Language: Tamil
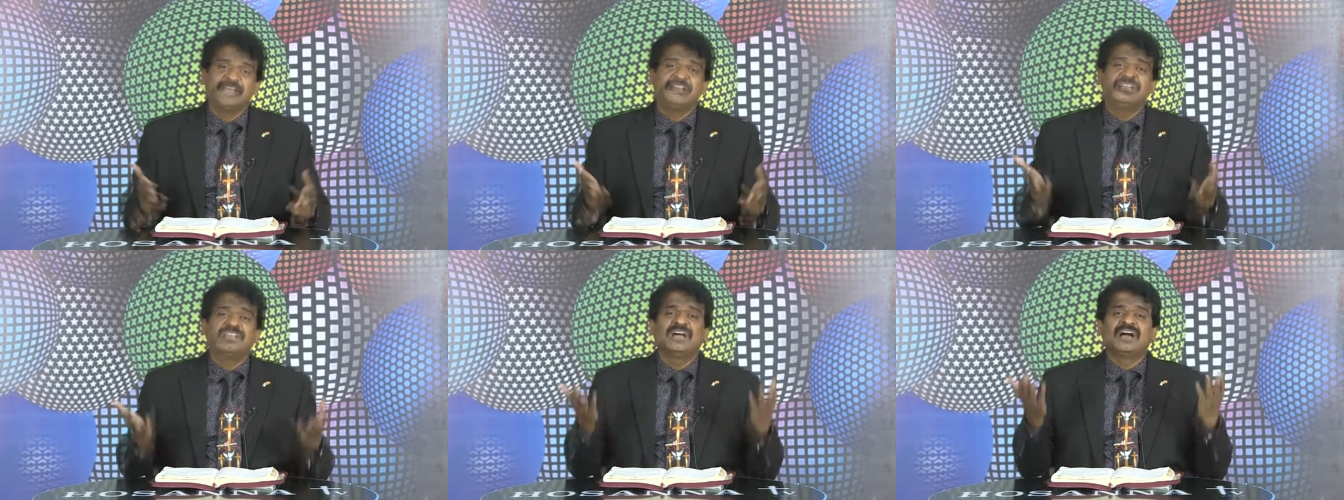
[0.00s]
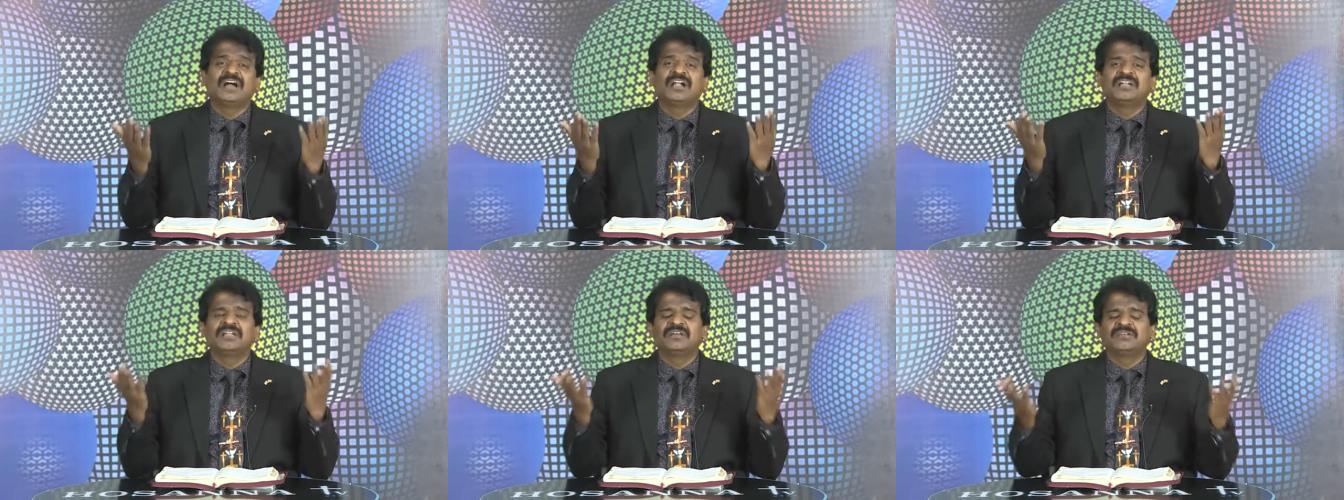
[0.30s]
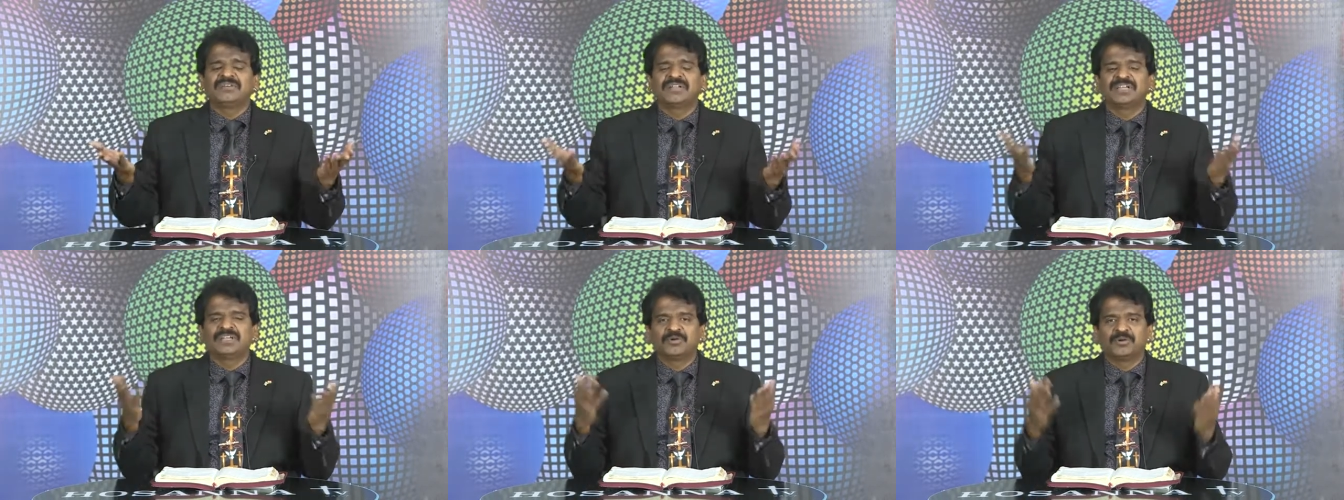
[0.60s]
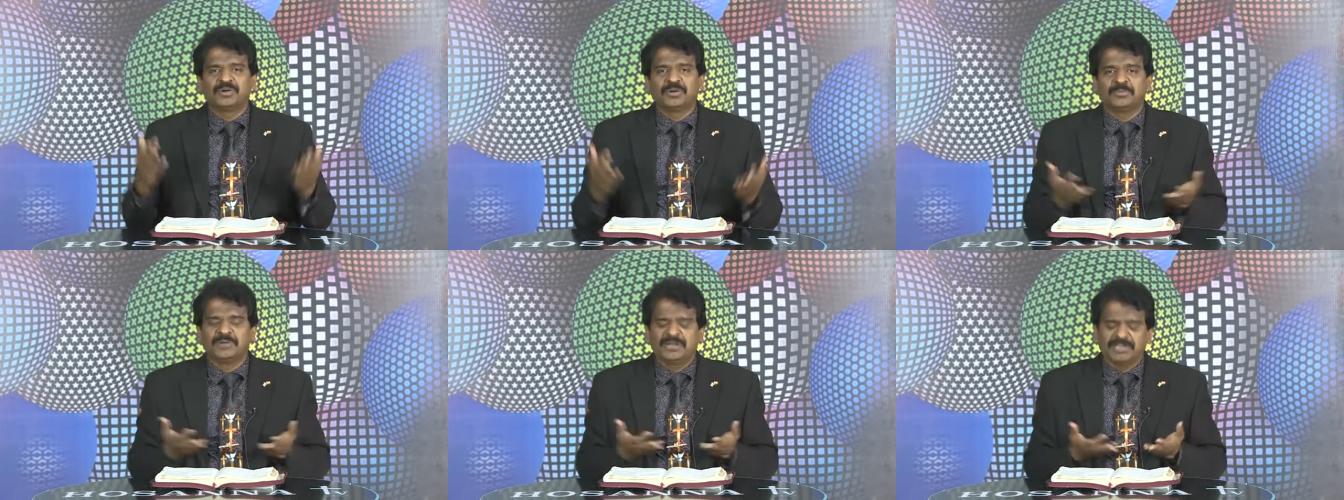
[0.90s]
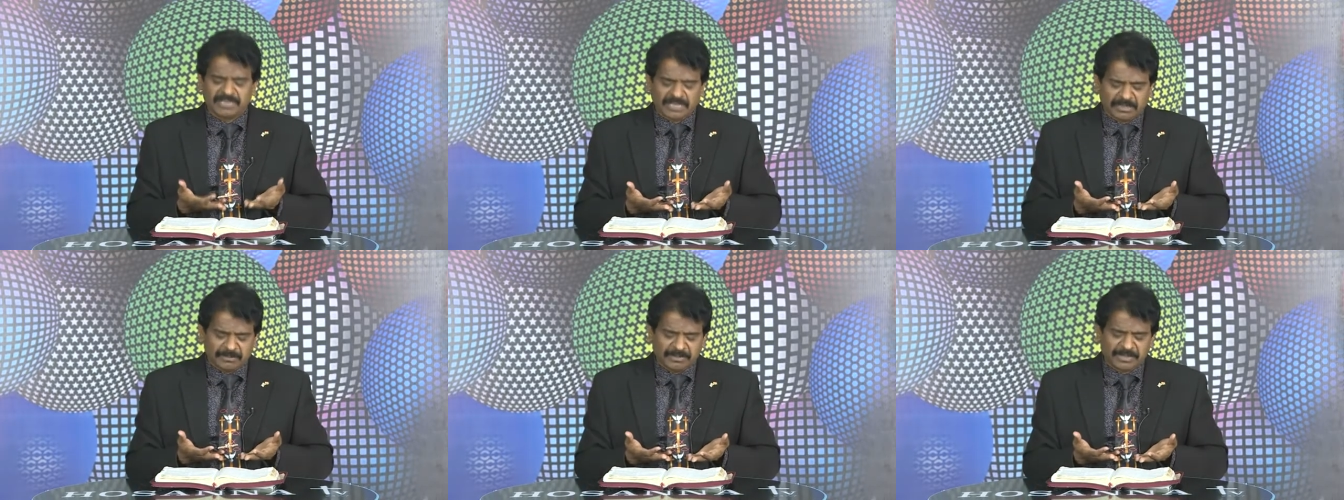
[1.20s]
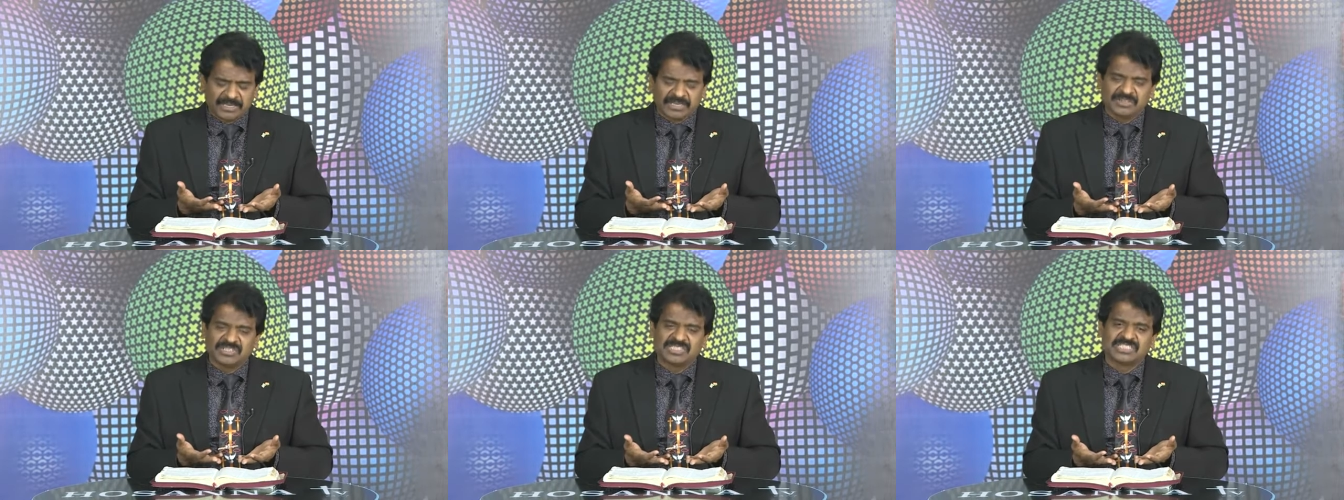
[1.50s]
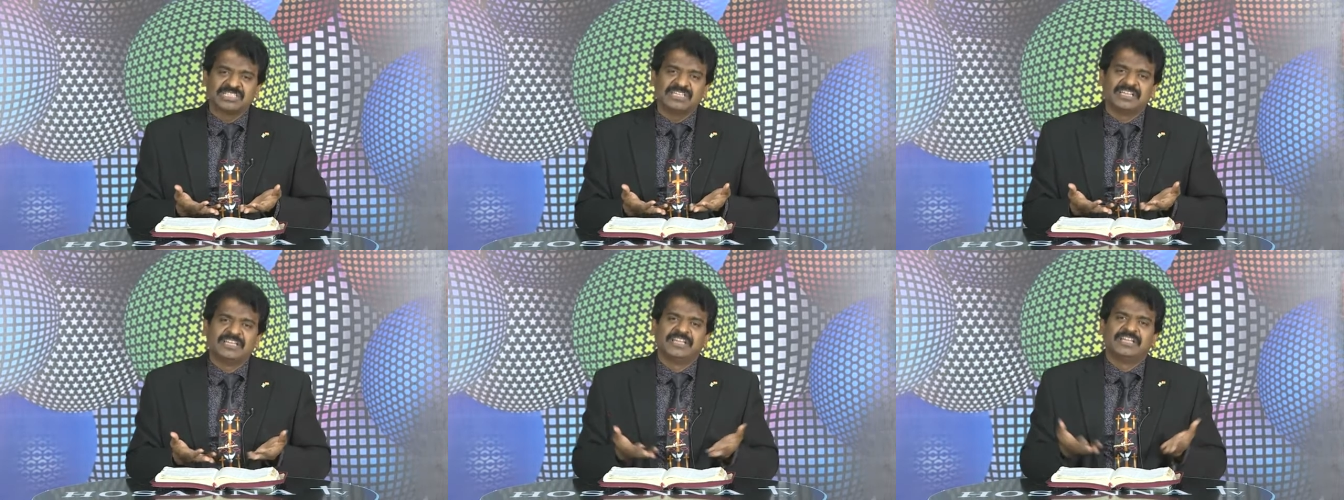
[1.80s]
என்ன ஆண்டவரே உங்கள் மேலே நம்பிக்கை
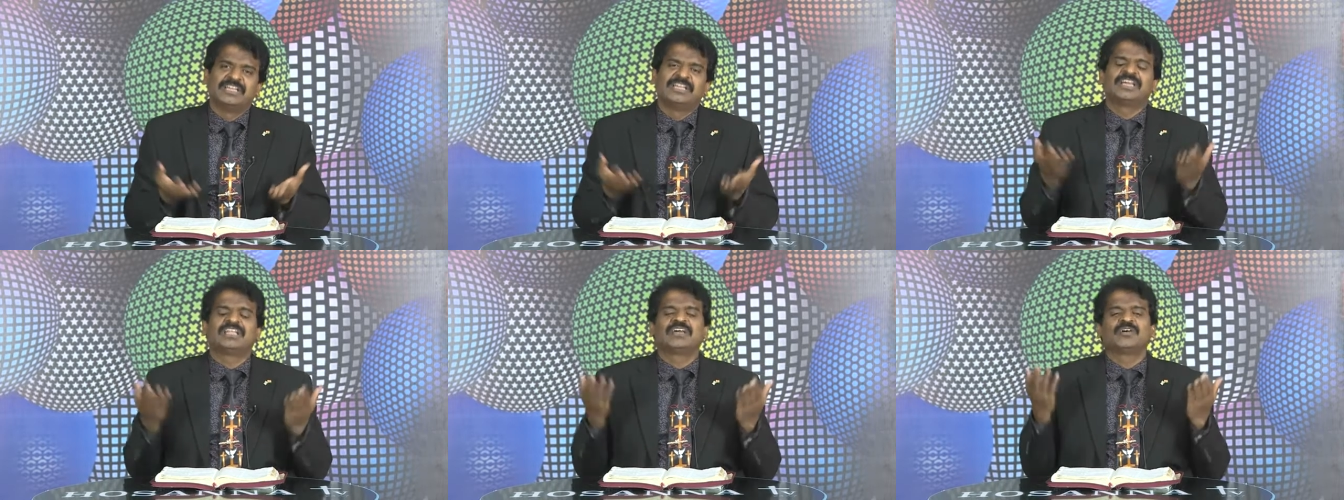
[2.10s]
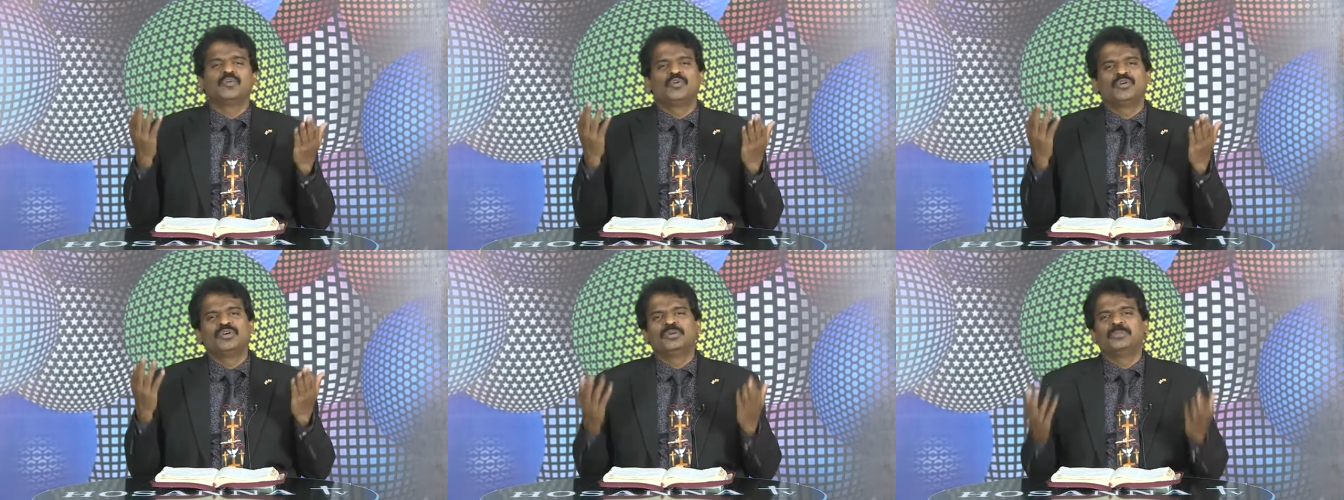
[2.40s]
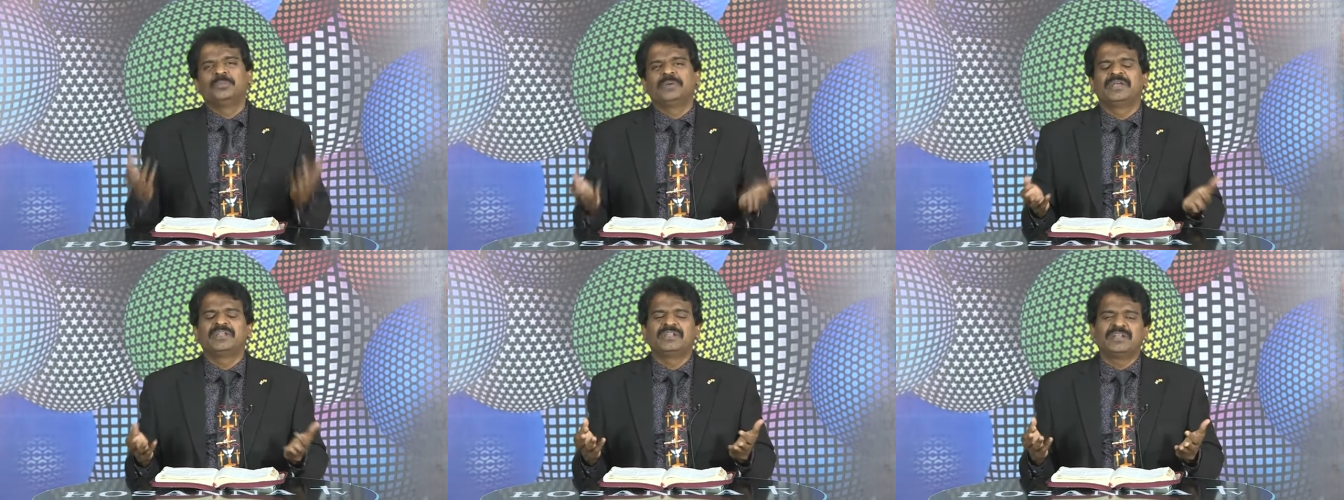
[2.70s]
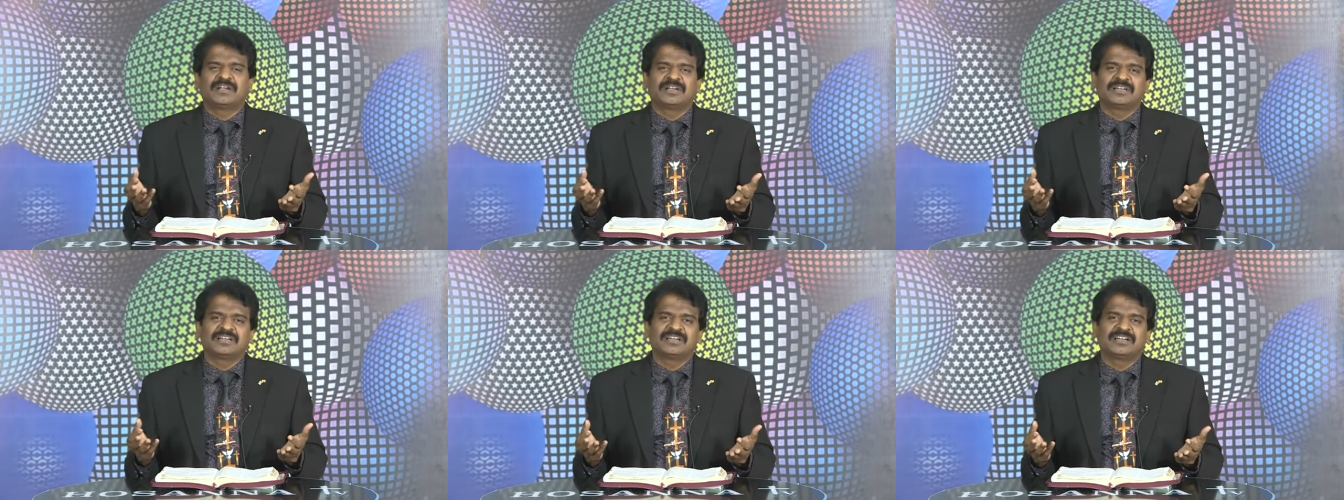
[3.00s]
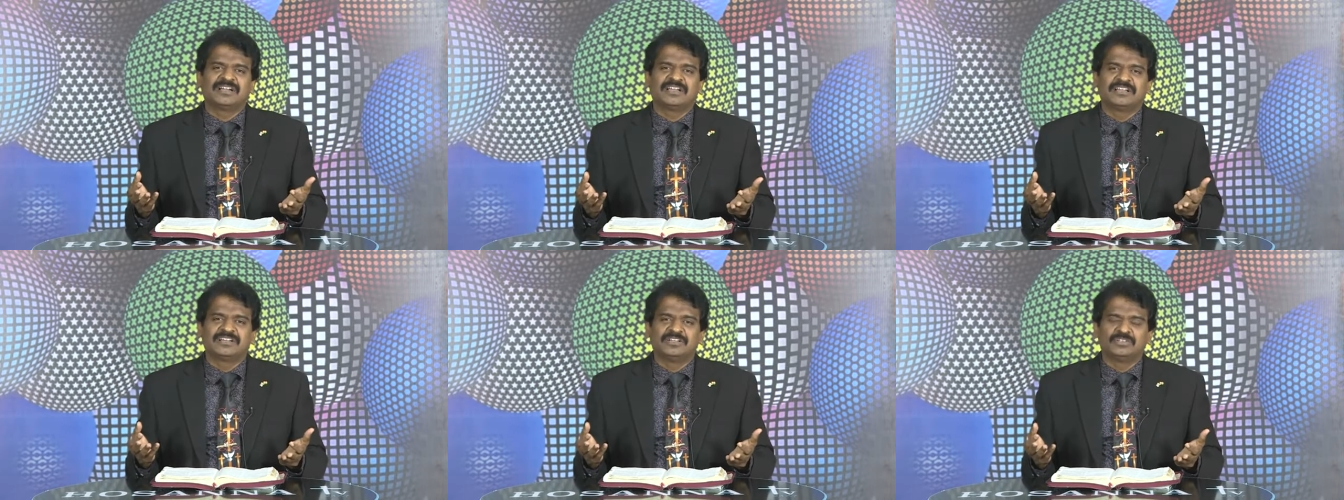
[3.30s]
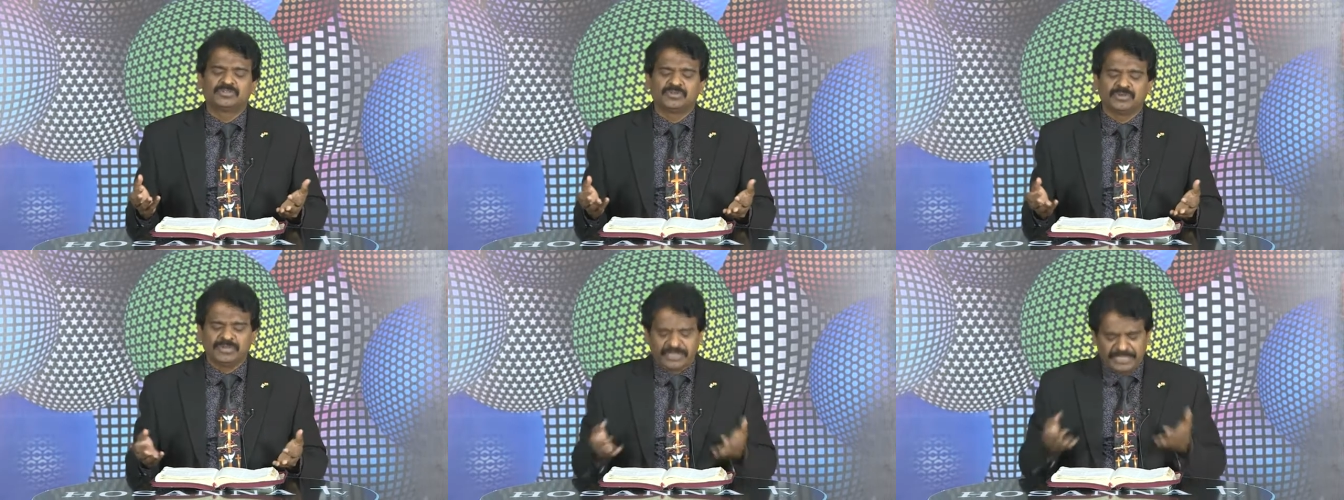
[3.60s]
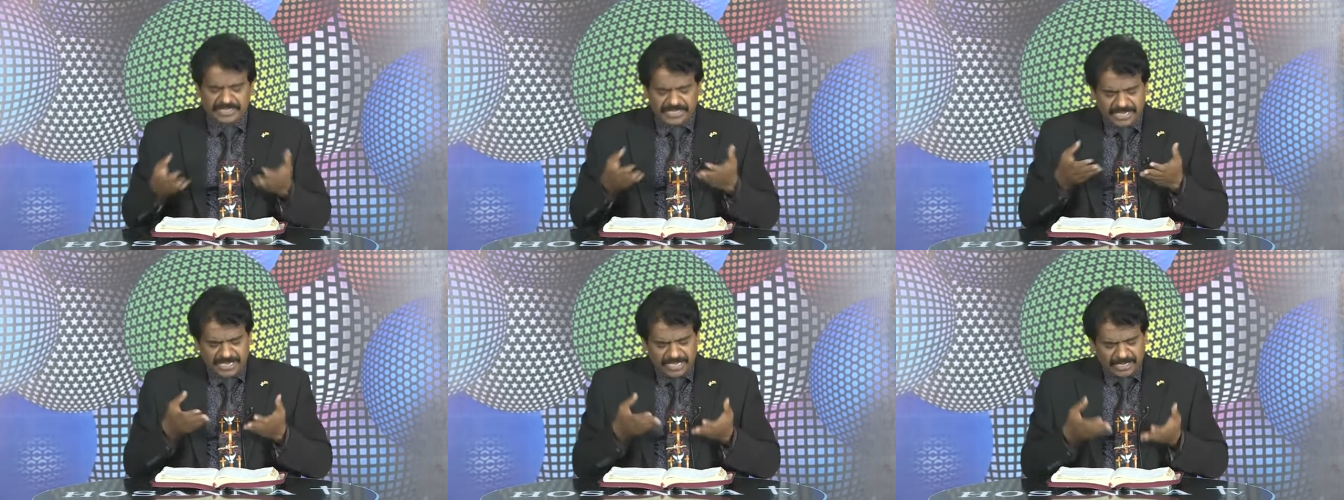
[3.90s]
வச்சு எனக்கு ஒன்றுமே நடக்கலை என்று சொல்லி